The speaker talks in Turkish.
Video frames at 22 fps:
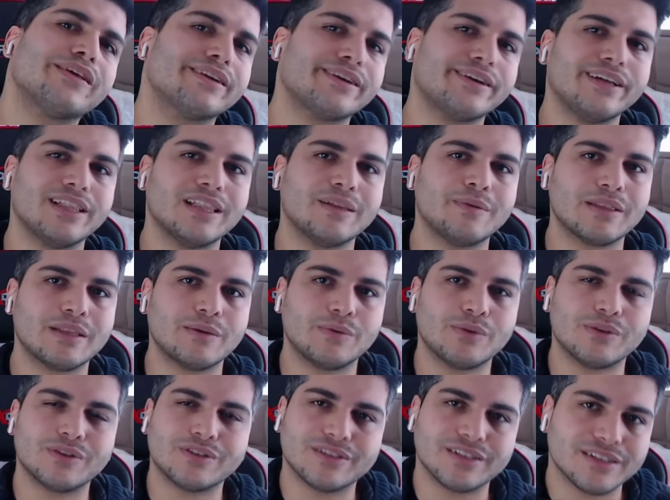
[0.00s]
Kanalıma da
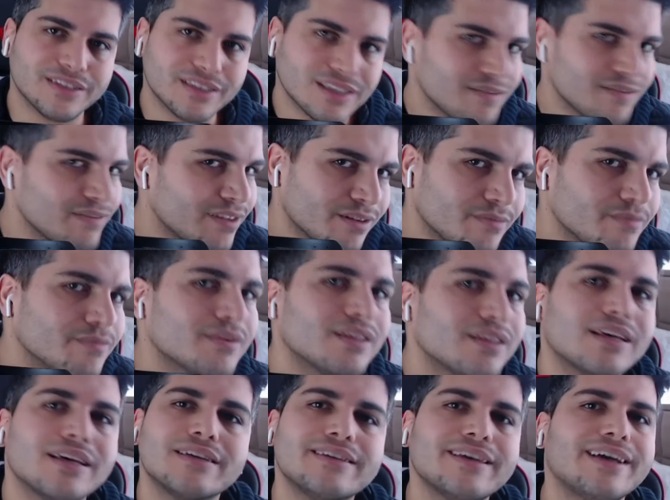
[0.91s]
bulunursanız sevinirim.
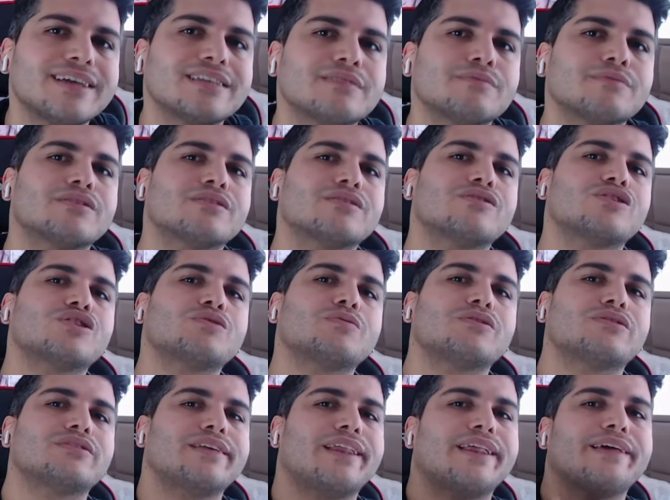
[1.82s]
Kendinize bakın
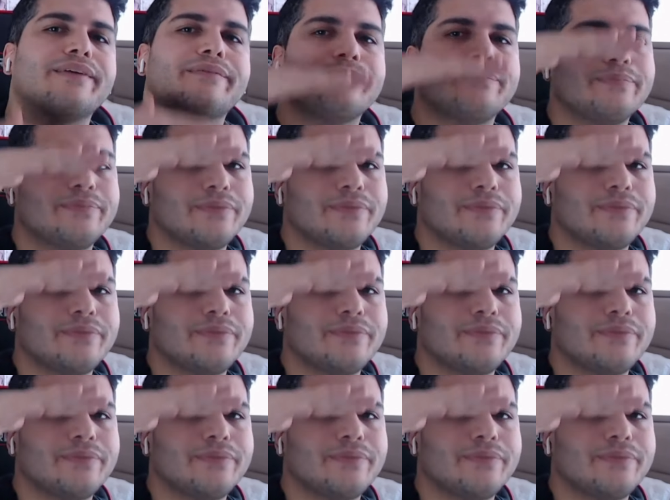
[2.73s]
görüşmek üzere.